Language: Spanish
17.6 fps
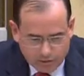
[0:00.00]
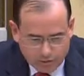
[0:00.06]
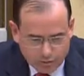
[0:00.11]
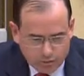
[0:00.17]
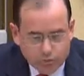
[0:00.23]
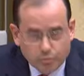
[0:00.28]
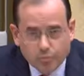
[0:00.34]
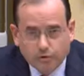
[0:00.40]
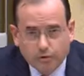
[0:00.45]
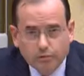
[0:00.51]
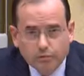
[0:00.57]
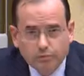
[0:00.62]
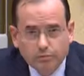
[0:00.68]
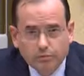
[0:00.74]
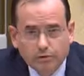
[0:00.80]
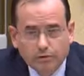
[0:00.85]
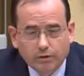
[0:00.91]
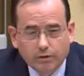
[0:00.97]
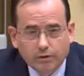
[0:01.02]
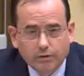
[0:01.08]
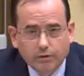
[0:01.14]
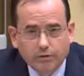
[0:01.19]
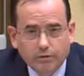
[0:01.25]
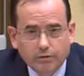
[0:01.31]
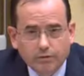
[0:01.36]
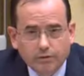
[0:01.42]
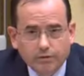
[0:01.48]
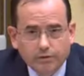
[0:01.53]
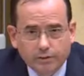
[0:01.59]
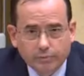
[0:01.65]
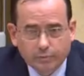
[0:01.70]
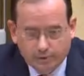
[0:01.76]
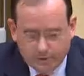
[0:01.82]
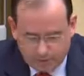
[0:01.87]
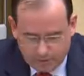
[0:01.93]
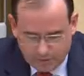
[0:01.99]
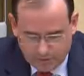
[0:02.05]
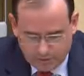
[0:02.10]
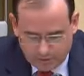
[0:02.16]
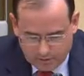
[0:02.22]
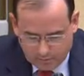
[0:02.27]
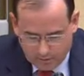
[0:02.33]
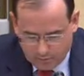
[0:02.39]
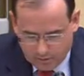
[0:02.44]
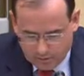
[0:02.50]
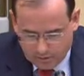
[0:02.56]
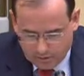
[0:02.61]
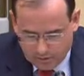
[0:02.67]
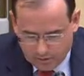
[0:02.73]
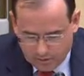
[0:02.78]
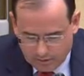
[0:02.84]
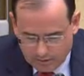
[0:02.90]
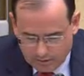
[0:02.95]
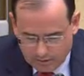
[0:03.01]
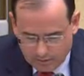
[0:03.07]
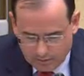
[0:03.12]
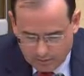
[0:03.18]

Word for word: Somos, por tanto, una organización extremadamente plural,